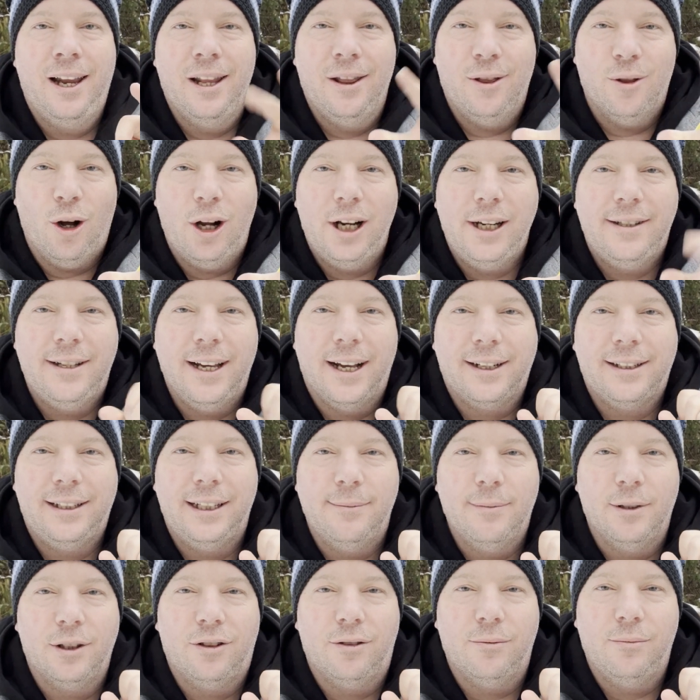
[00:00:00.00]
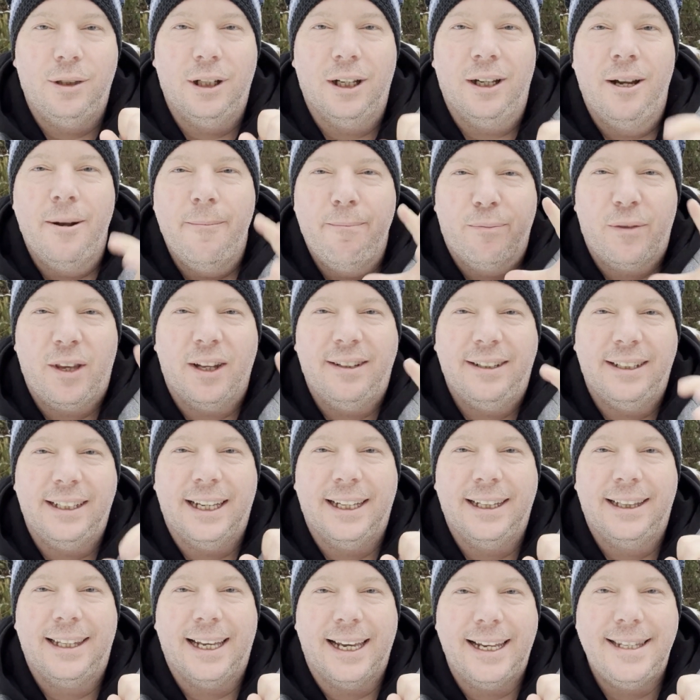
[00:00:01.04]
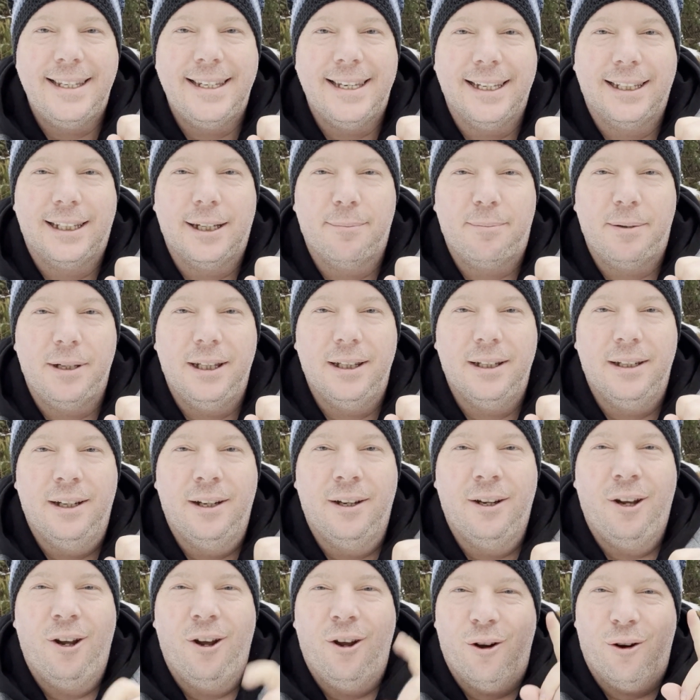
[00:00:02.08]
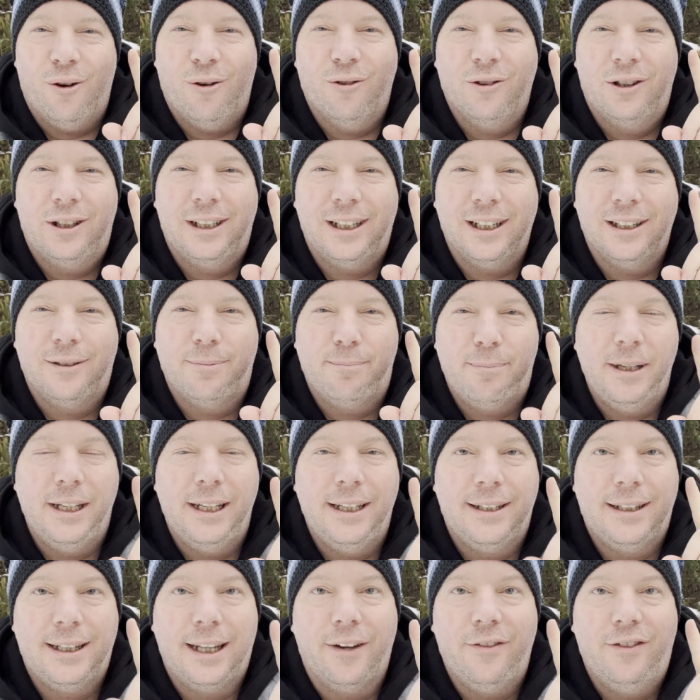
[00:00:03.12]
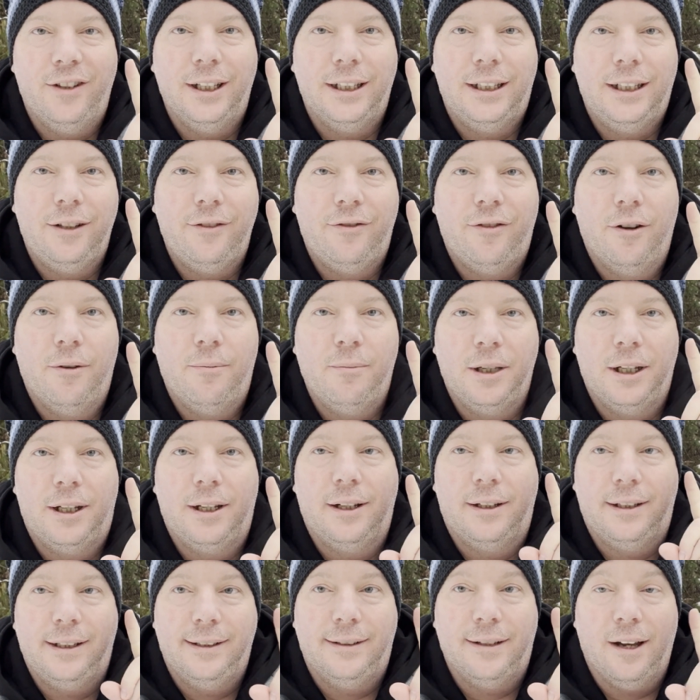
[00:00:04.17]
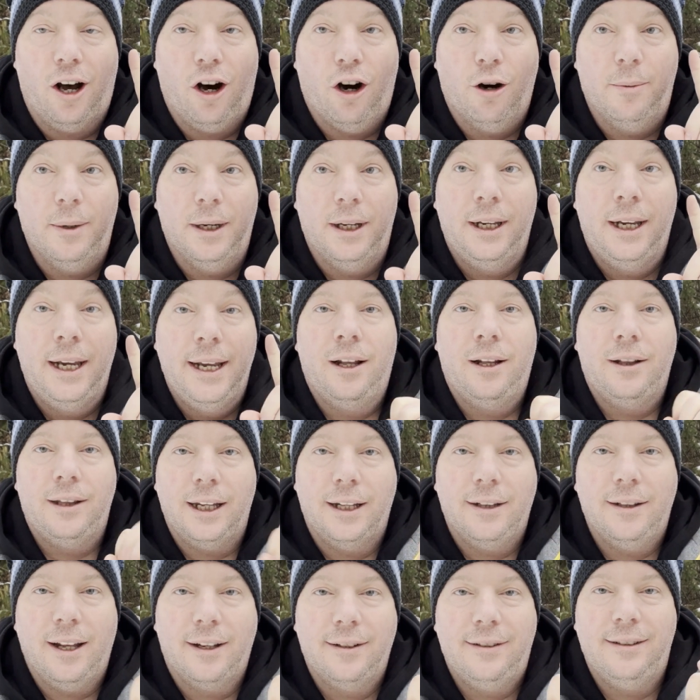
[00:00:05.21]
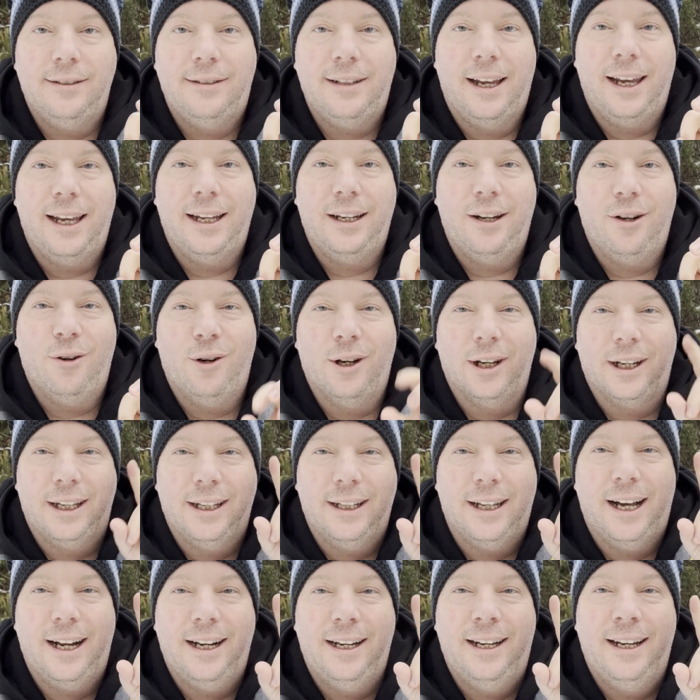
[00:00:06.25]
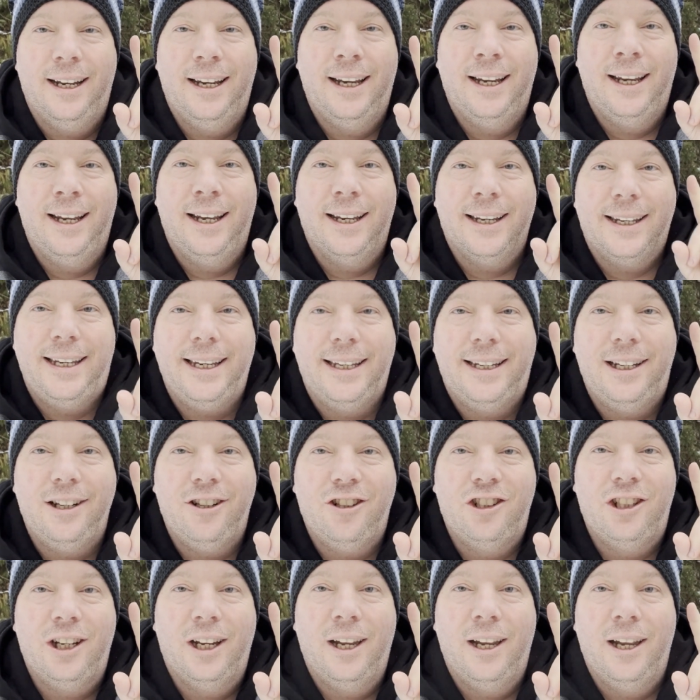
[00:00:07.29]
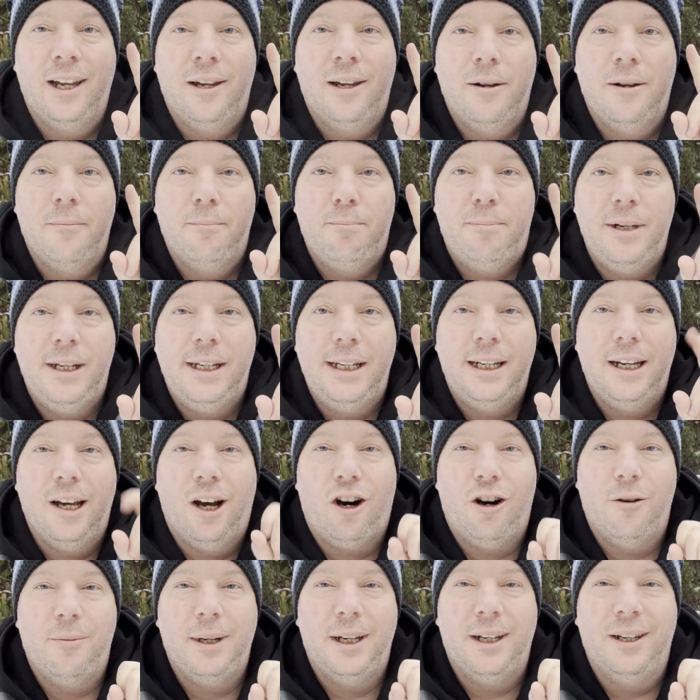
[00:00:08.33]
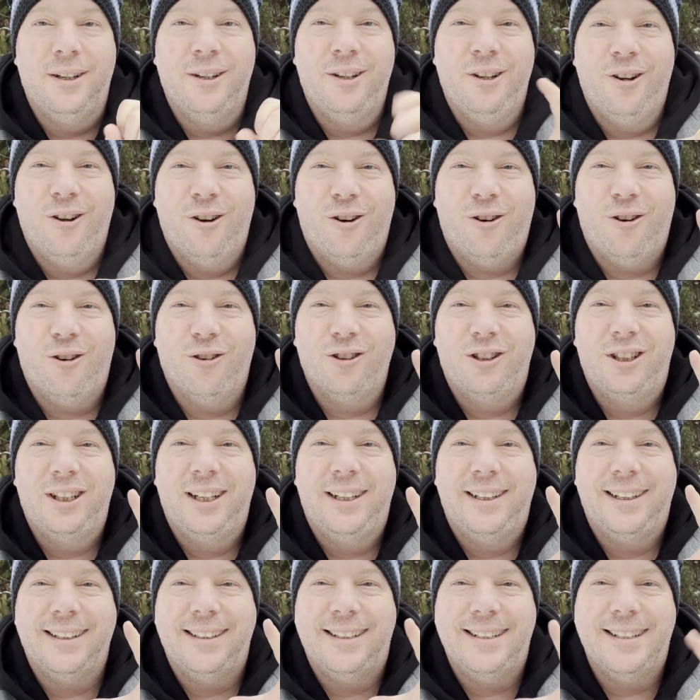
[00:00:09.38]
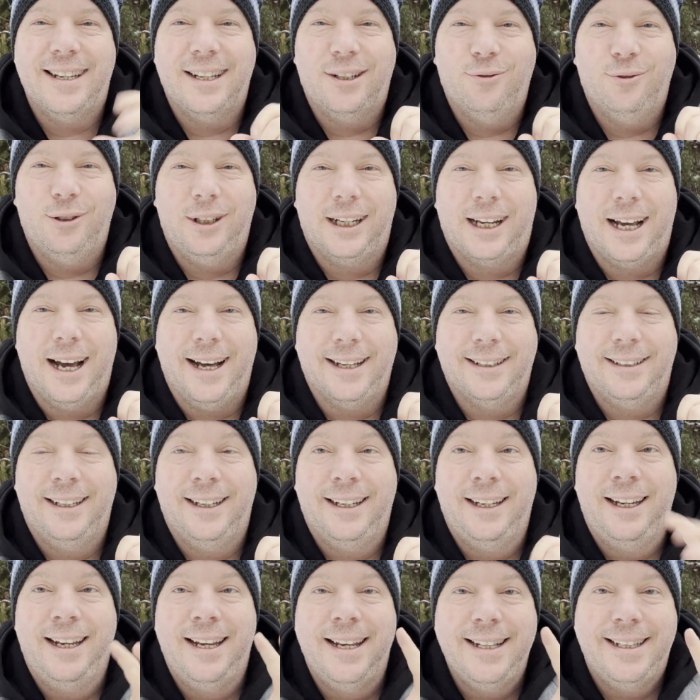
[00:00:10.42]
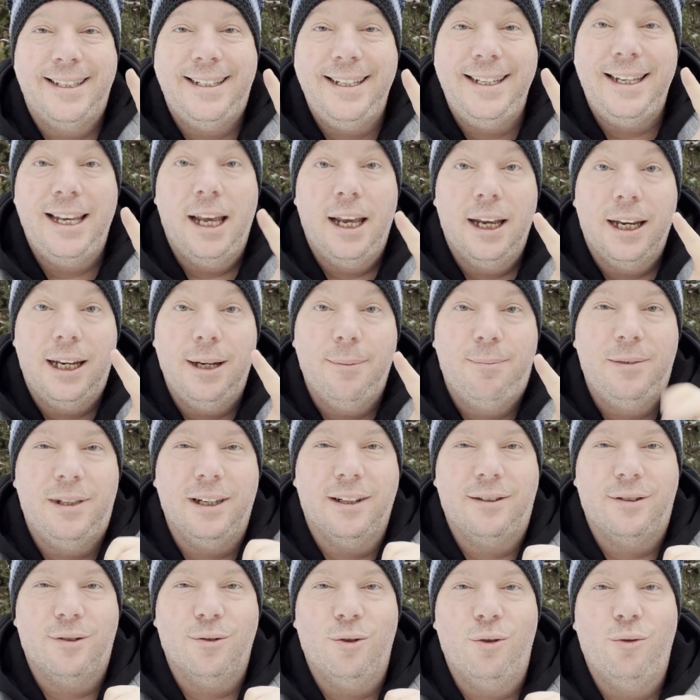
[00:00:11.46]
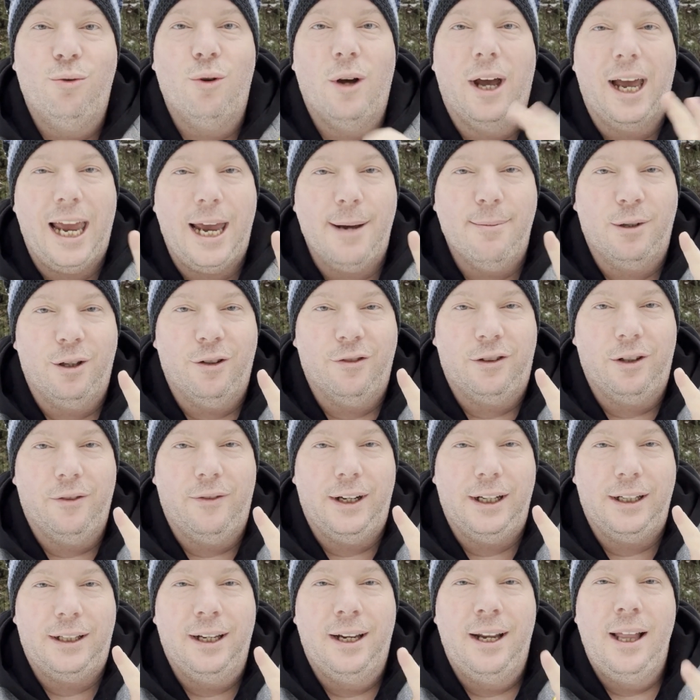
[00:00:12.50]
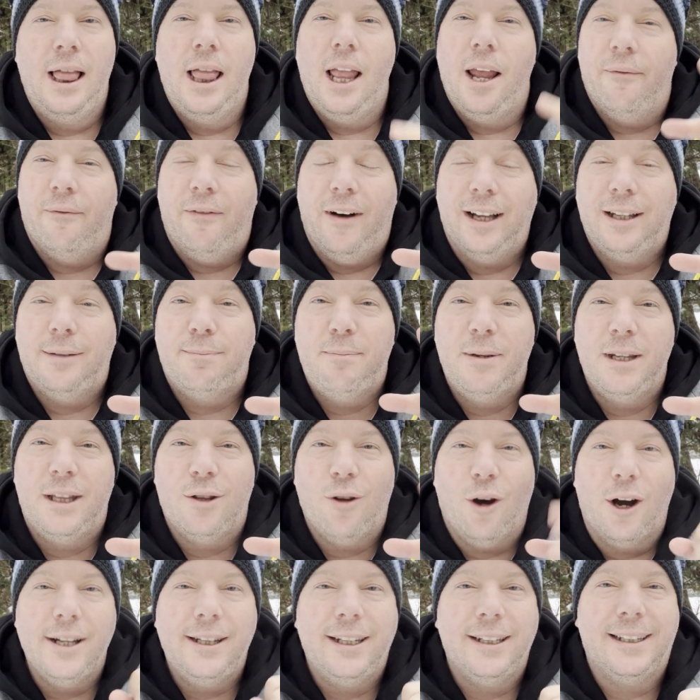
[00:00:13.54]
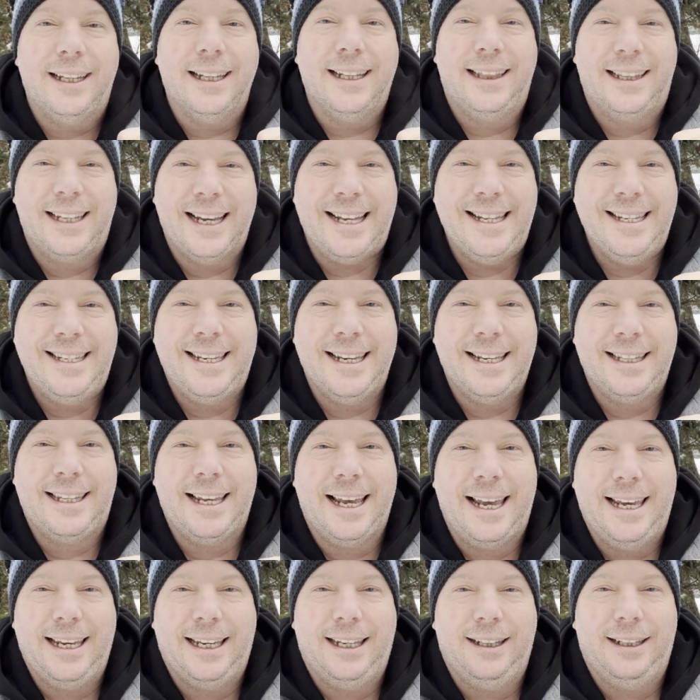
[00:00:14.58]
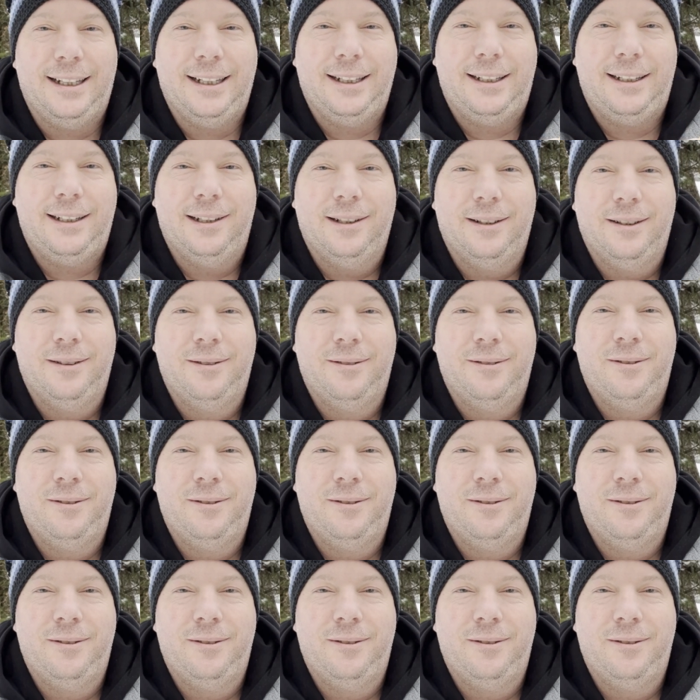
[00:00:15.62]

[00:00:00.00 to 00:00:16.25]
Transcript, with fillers: Neulich sagte jemand zu mir, dass ich ein Trendsetter bin und das bin ich definitiv mit dieser Haube, denn das ist eine original Kickisch Bini Haube und das ist ein Unikat. Die gibt es so nur einmal auf der Welt. Was bedeutet denn Trendsetter eigentlich?